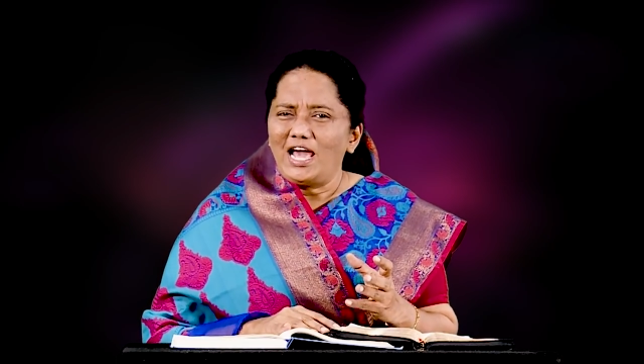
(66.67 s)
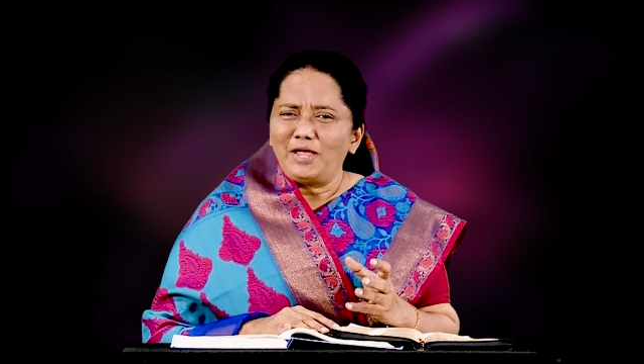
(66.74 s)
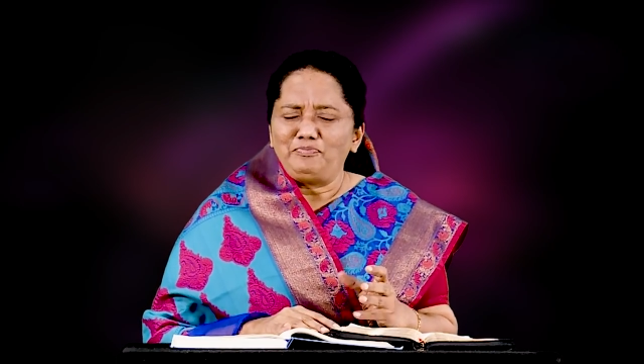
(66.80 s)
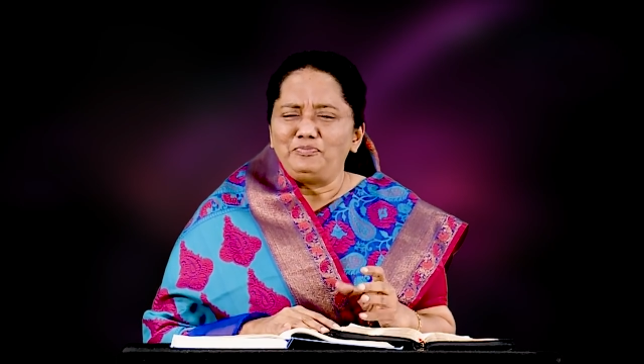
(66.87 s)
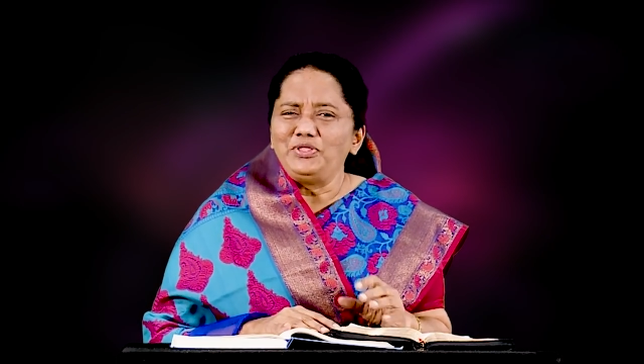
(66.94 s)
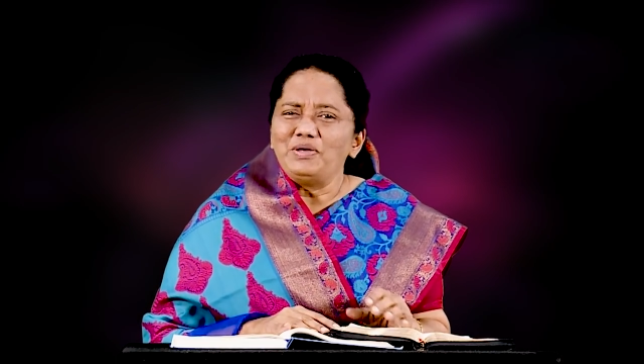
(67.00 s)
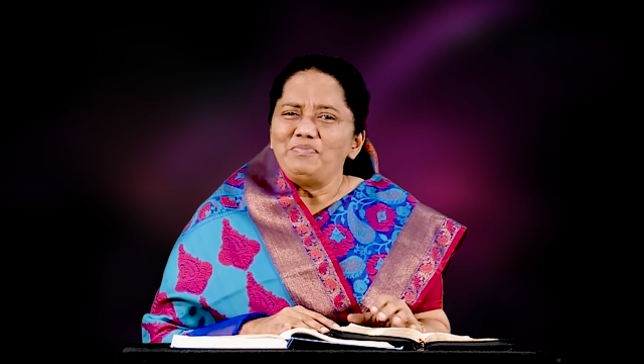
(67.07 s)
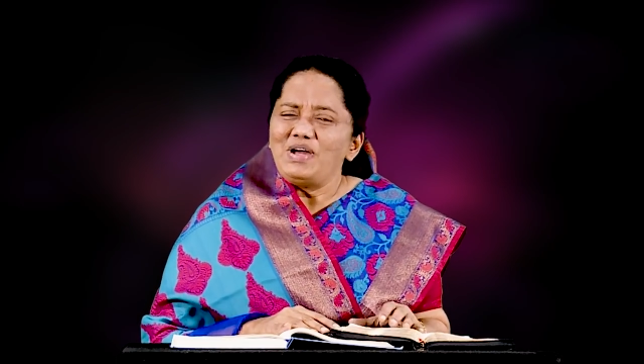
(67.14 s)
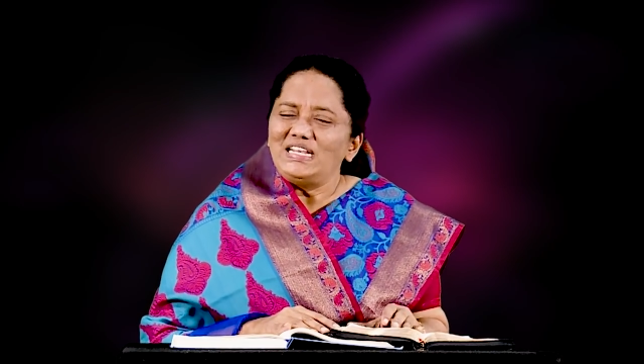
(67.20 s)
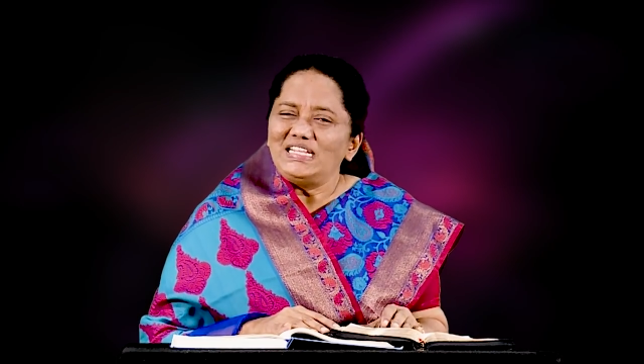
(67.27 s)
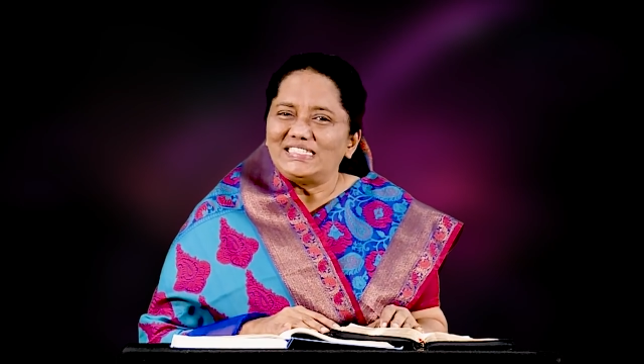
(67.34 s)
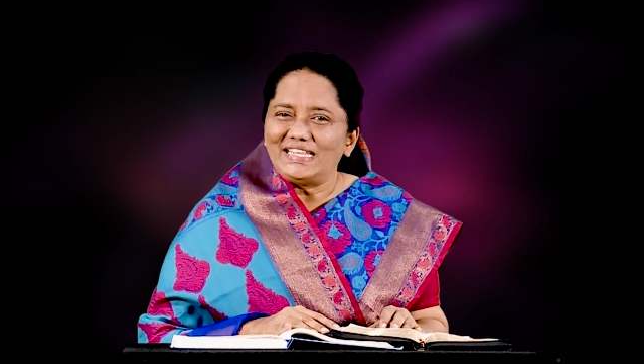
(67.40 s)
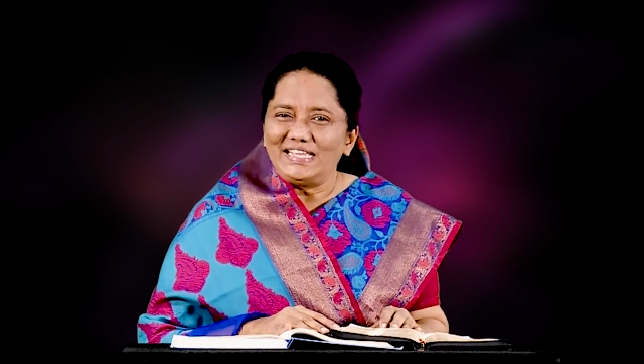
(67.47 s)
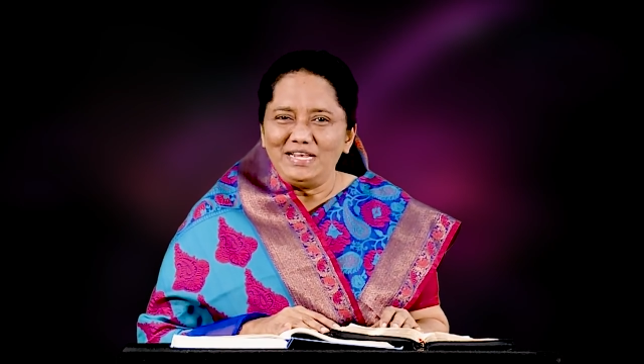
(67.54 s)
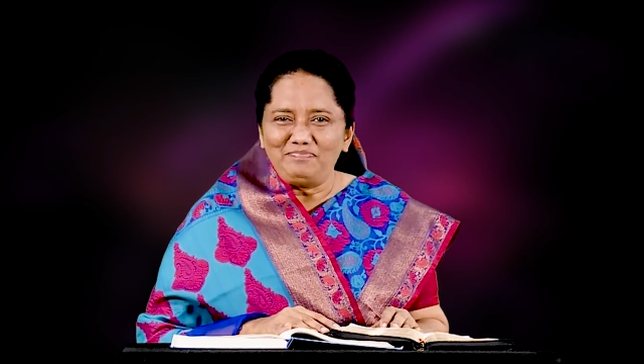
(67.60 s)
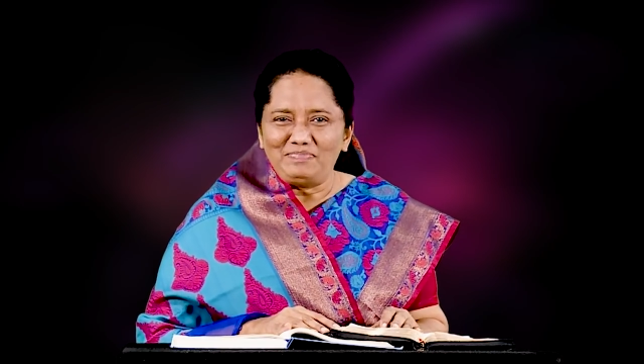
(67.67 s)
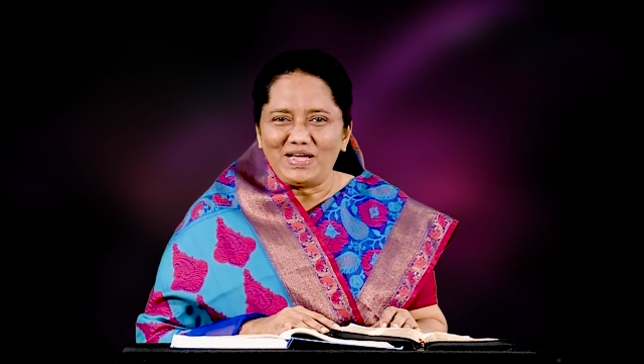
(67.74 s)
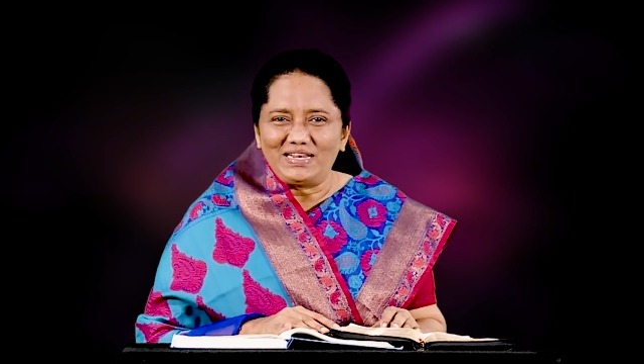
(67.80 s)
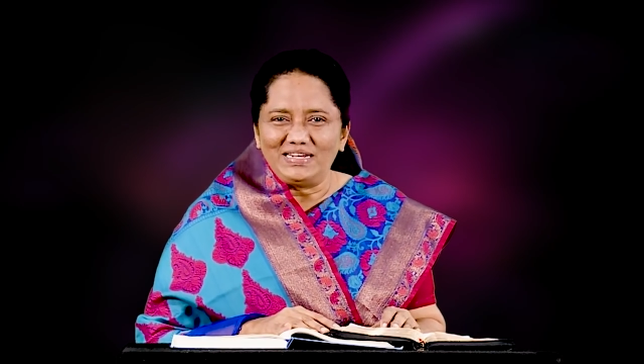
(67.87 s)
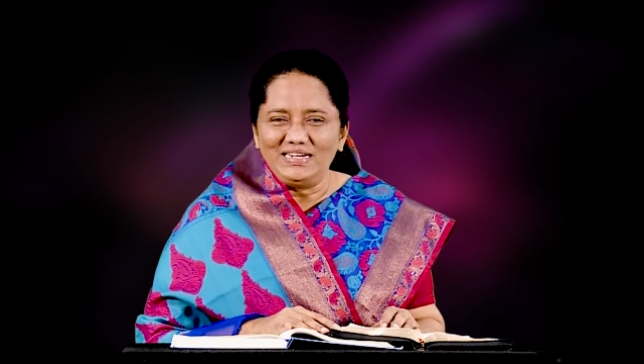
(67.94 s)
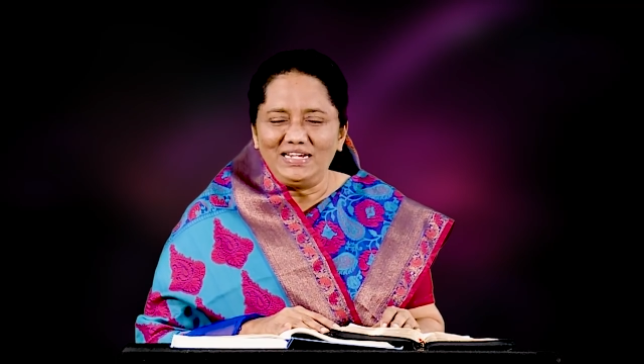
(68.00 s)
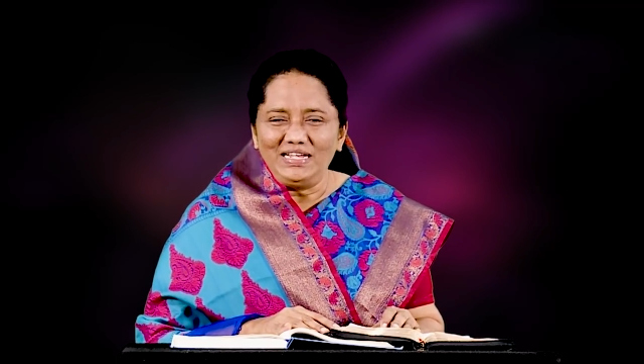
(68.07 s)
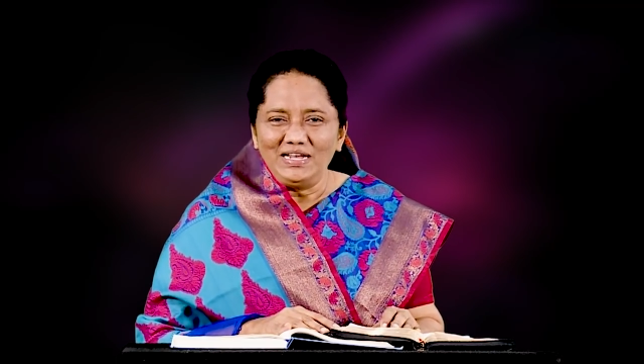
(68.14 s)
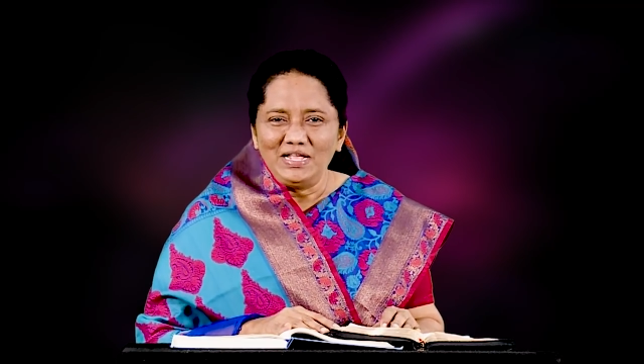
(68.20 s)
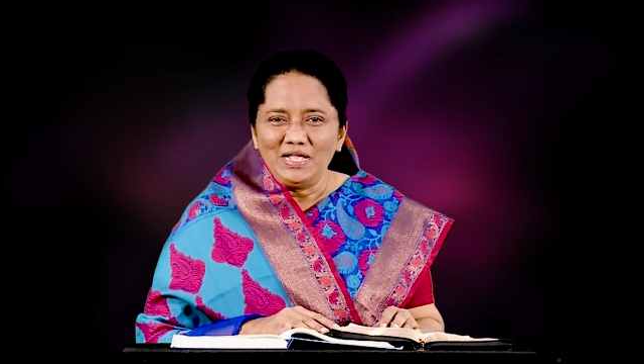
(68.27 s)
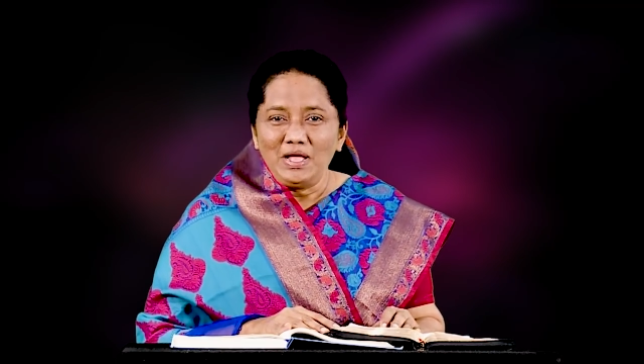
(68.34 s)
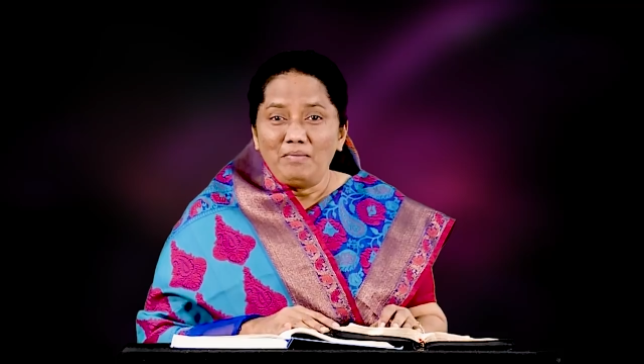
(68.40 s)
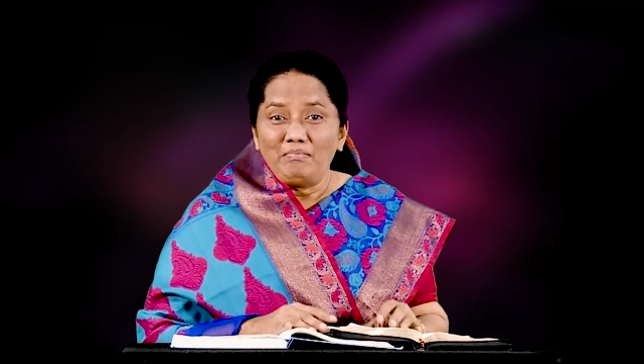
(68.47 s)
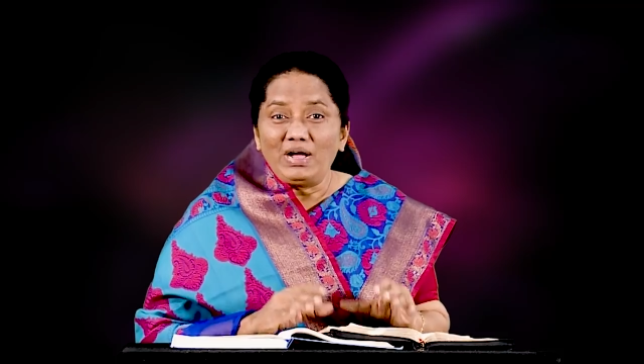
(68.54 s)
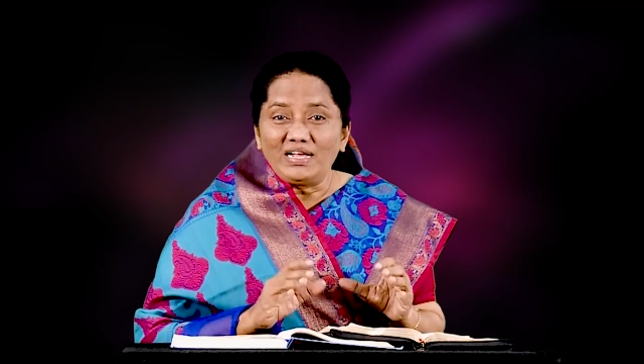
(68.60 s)
அற்புதமான செயல் பாருங்கள்
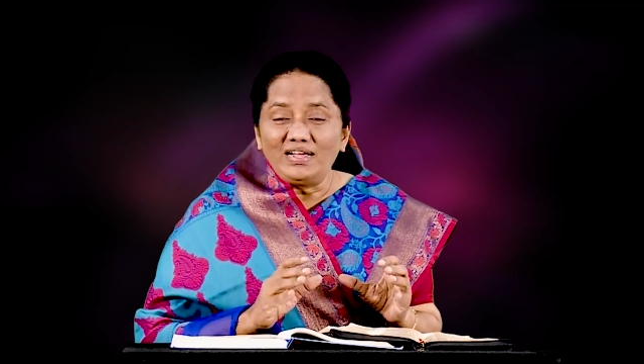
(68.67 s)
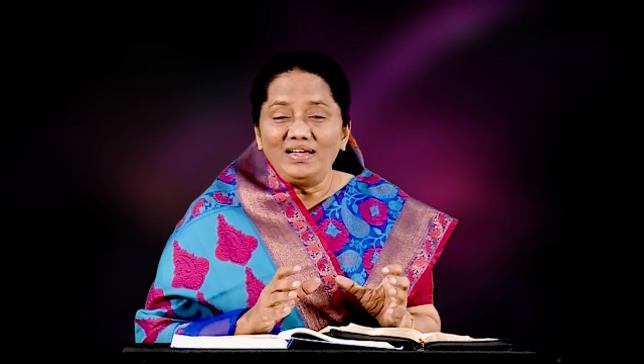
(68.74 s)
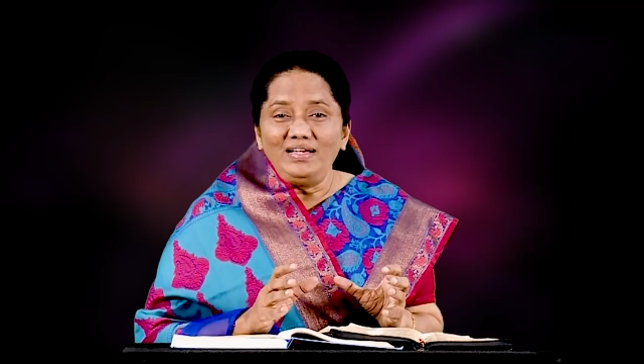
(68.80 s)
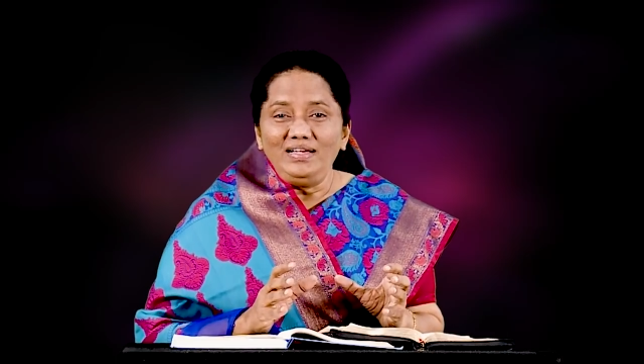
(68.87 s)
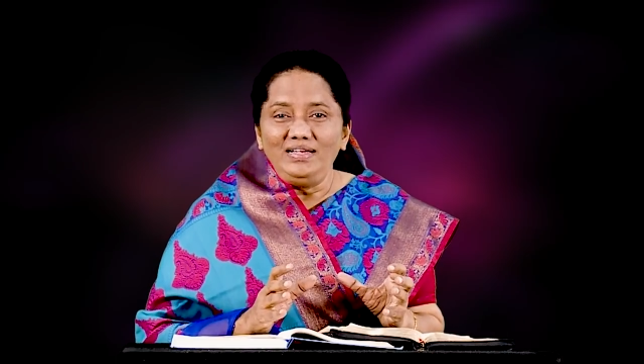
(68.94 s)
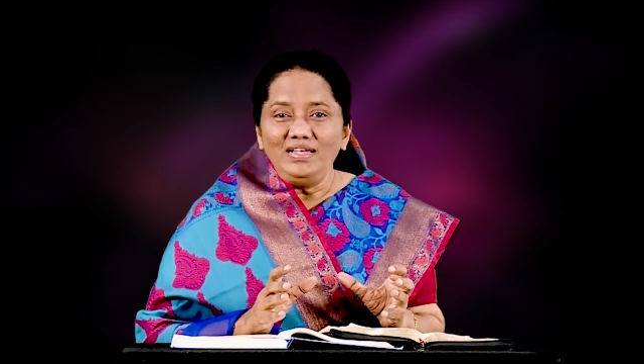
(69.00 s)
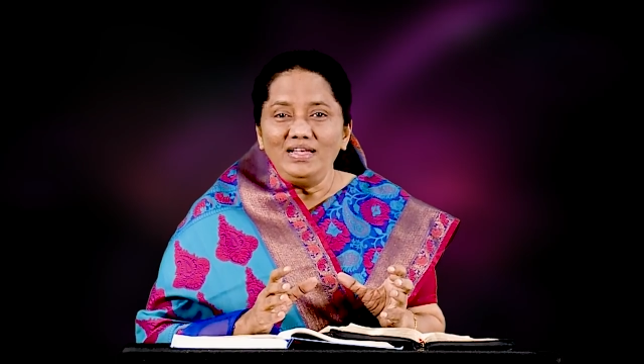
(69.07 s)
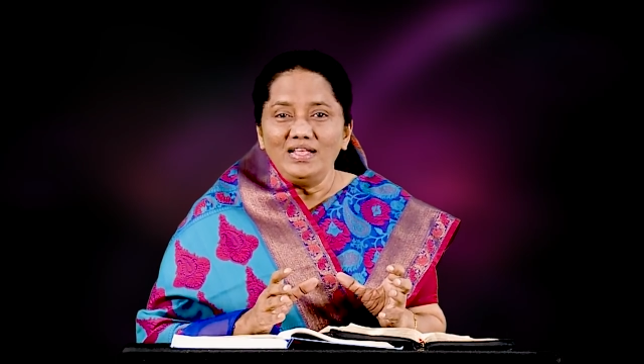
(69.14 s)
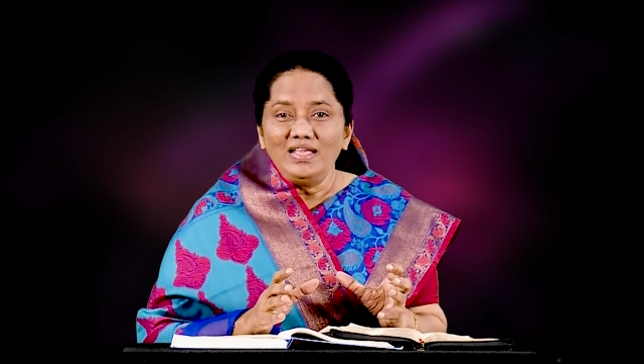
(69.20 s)
மக்கள்